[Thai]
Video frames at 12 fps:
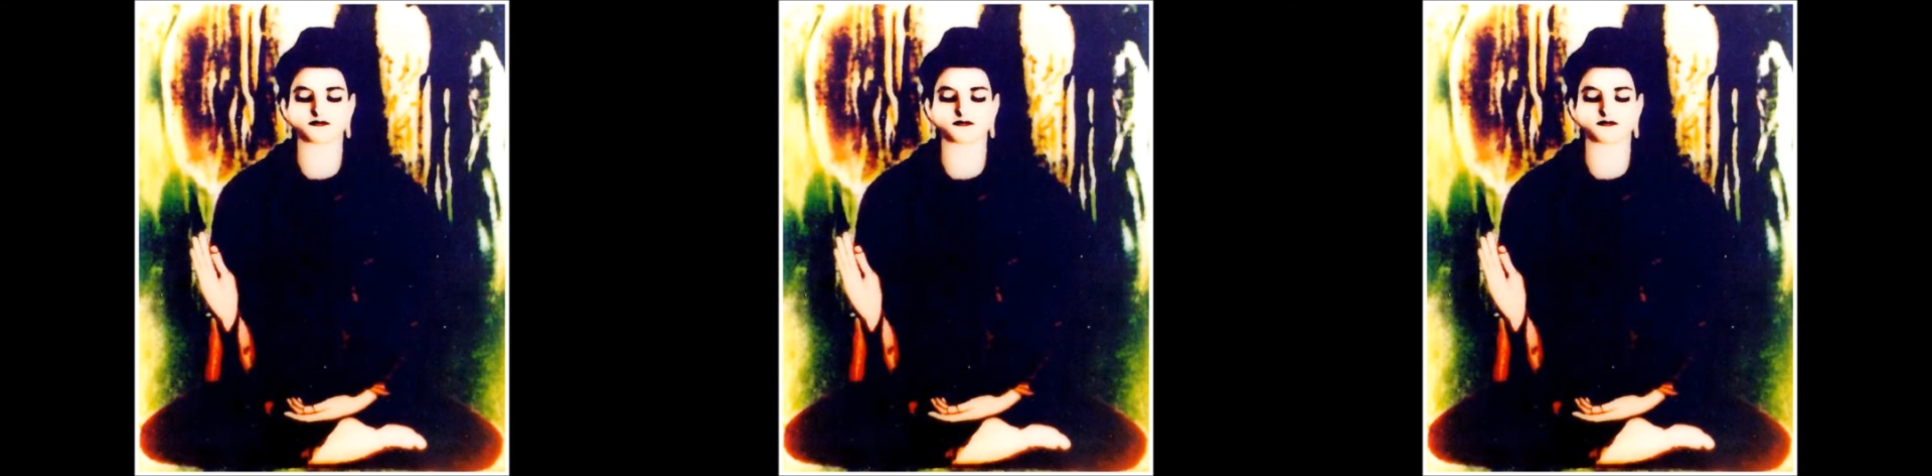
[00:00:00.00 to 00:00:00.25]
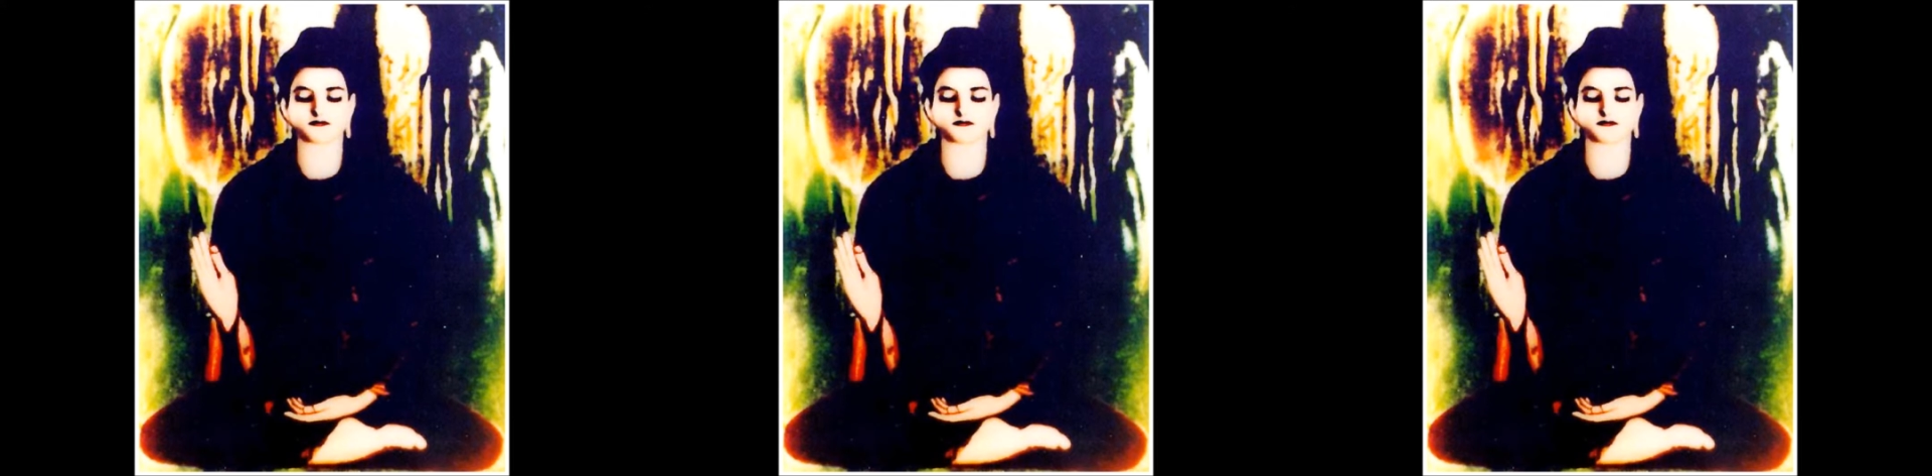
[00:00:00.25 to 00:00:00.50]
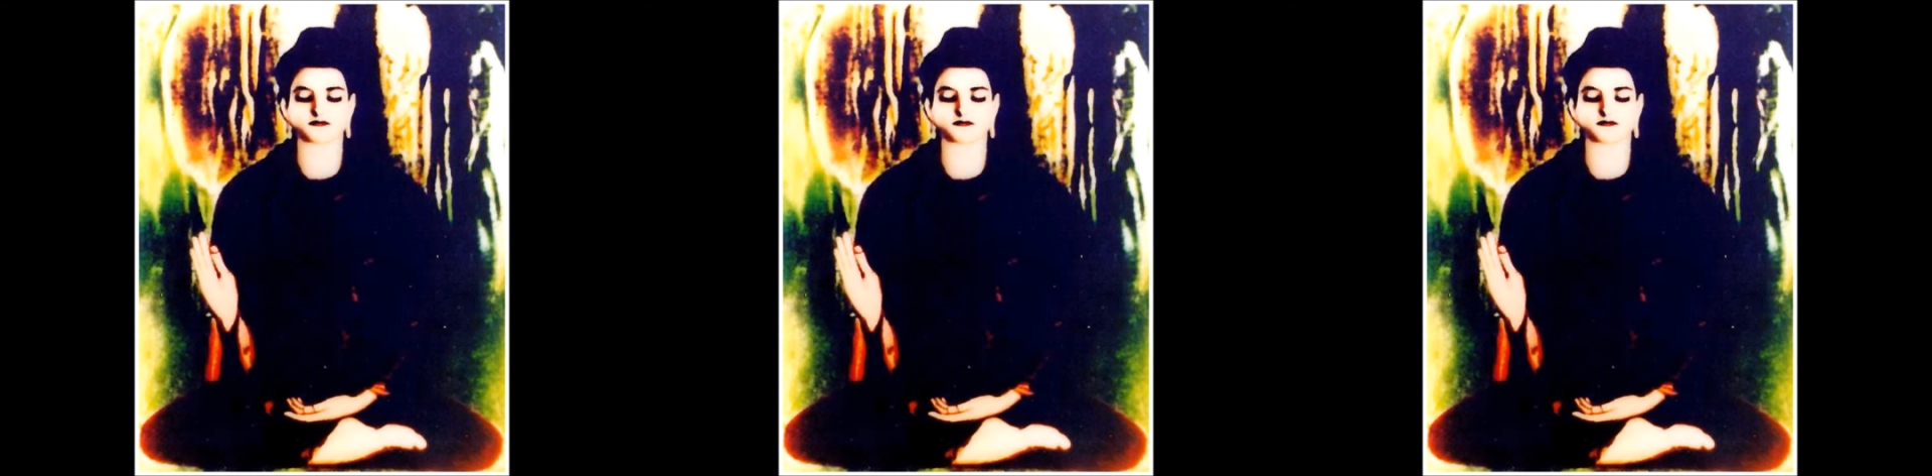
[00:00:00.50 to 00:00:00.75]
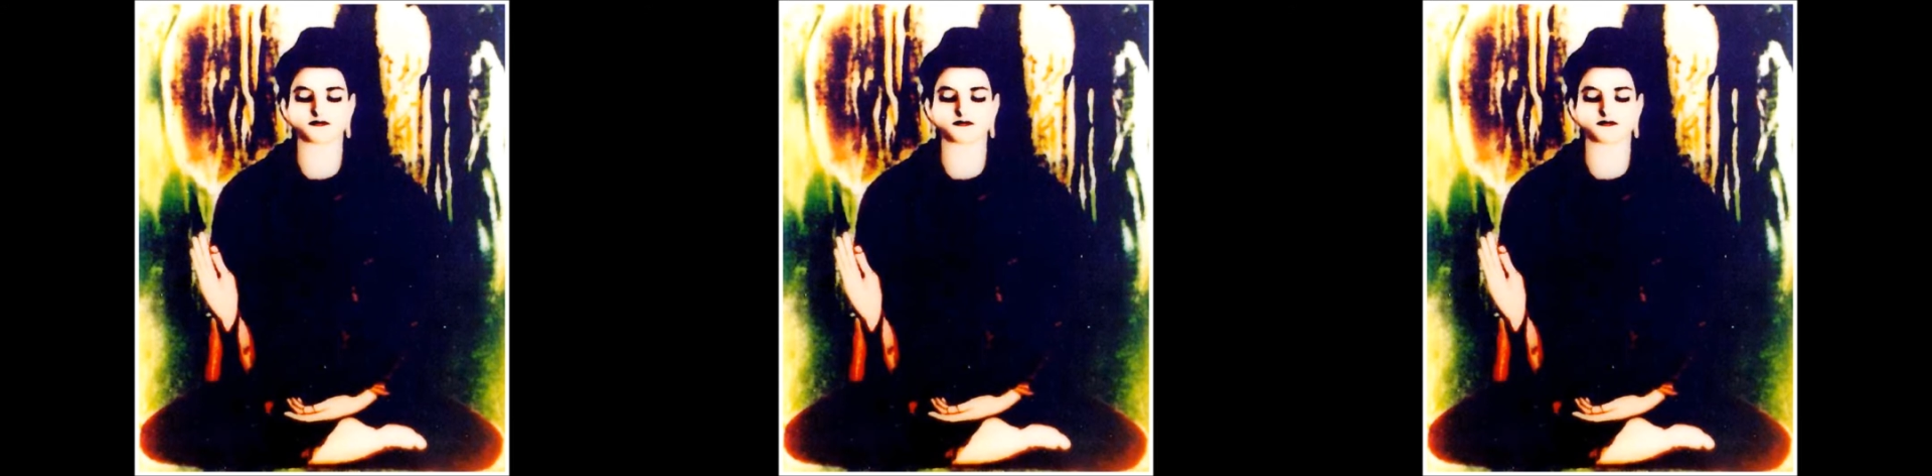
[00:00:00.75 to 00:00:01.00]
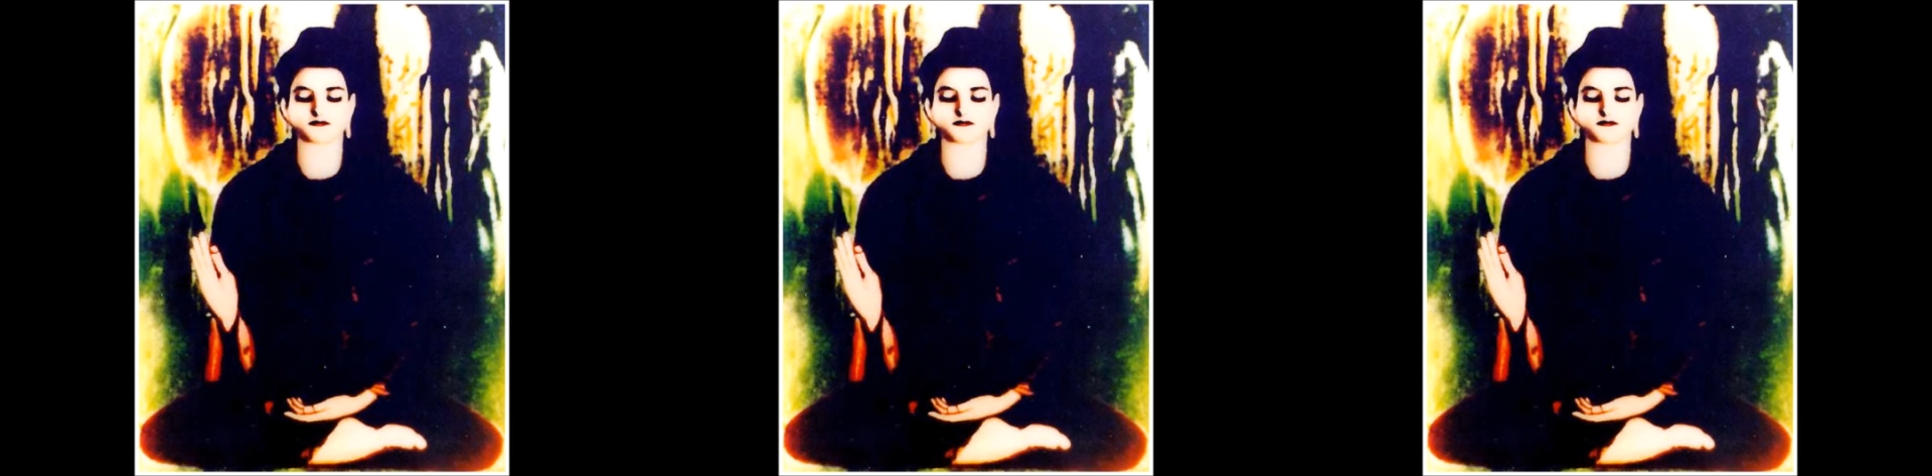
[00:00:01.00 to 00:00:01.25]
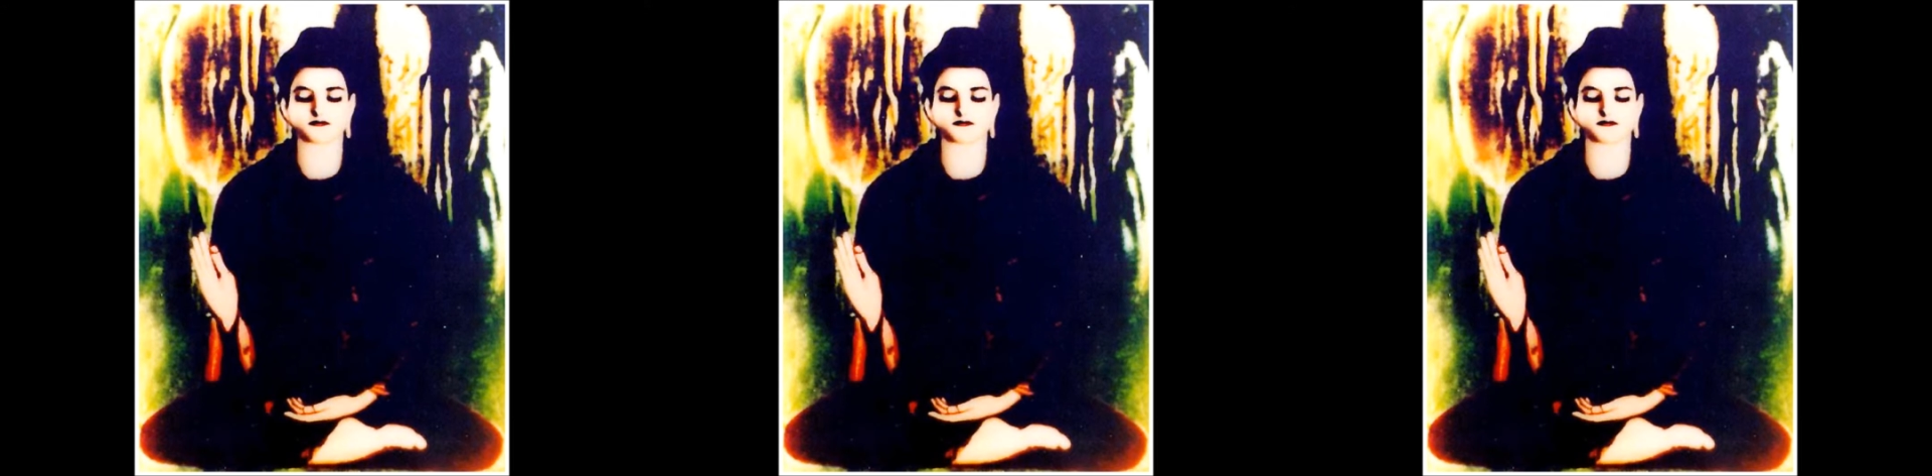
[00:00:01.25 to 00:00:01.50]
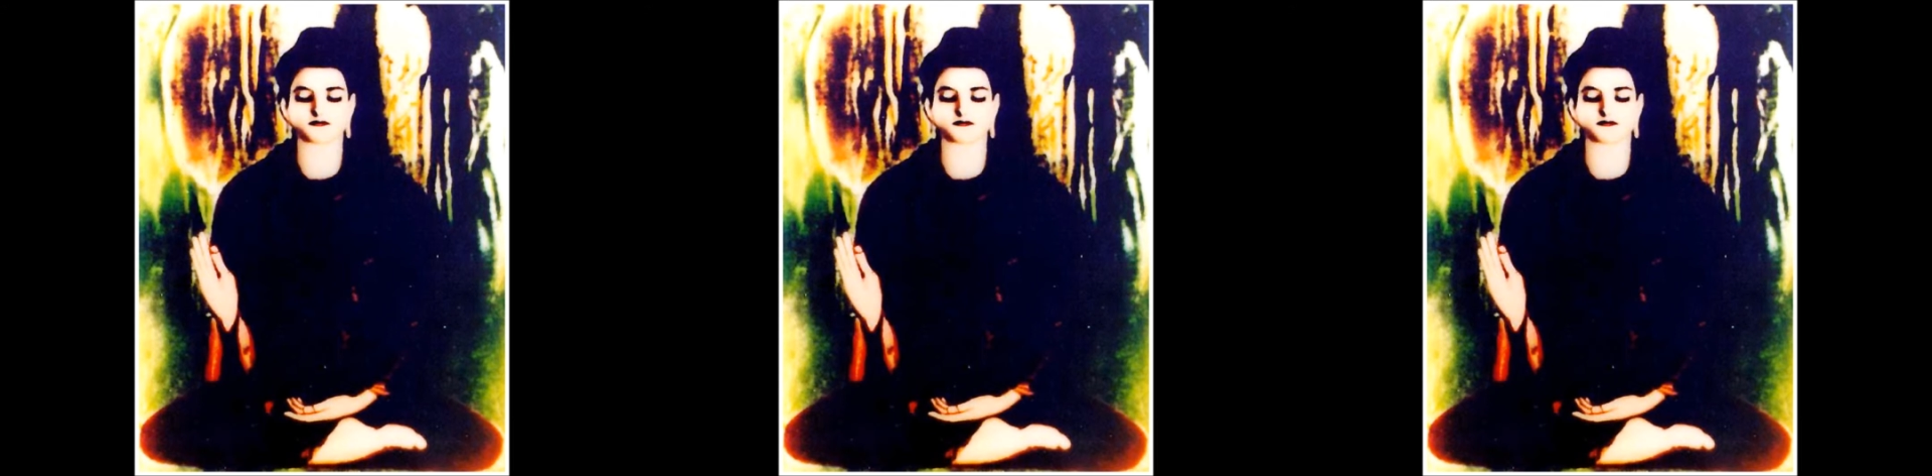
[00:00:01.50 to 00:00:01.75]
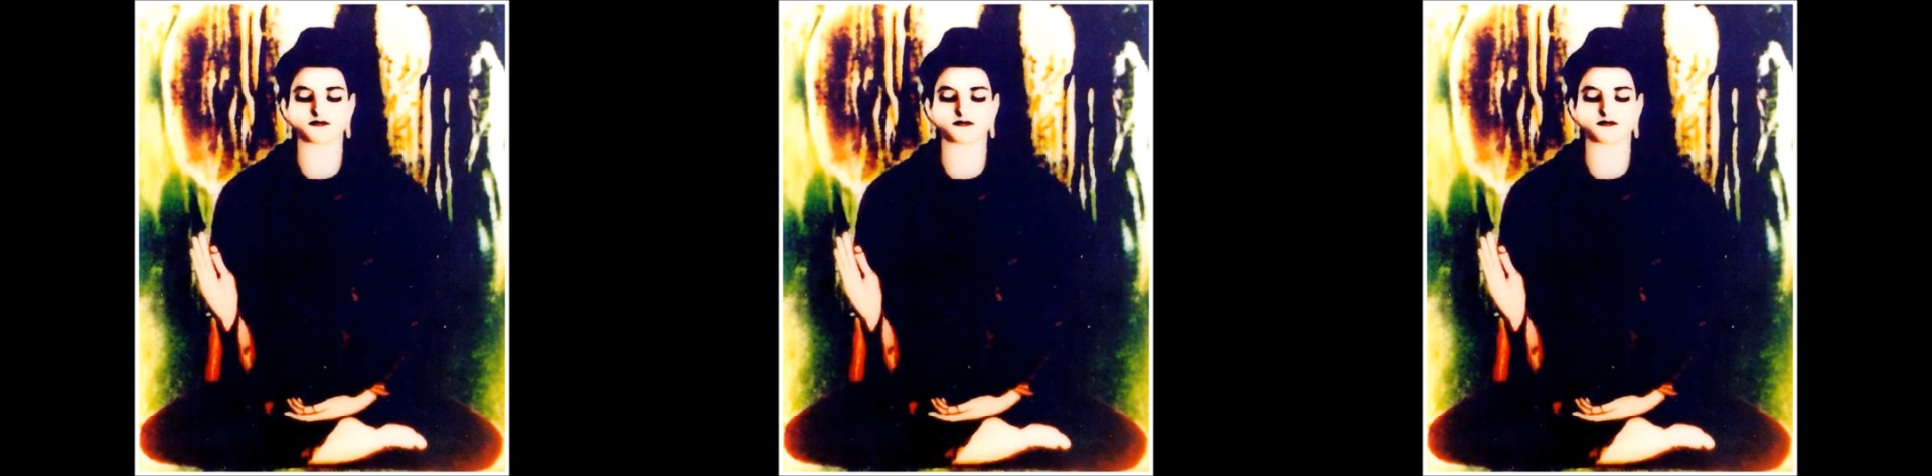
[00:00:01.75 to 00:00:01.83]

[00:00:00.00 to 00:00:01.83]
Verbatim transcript: นางกินจมานวิกาเป็นต้น